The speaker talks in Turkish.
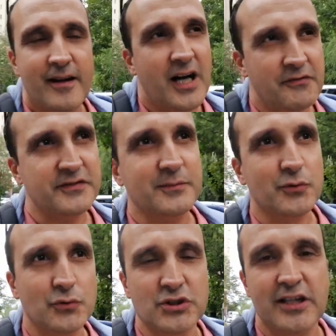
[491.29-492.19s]
hafif de bir
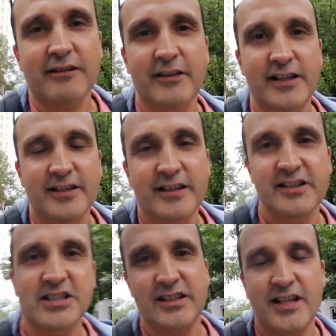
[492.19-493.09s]
rüzgar var.
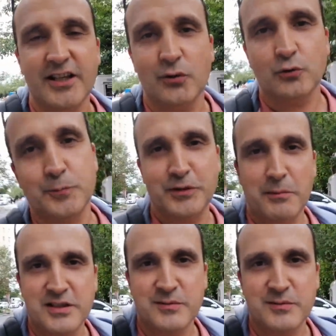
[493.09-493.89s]
İşte Y9 Prime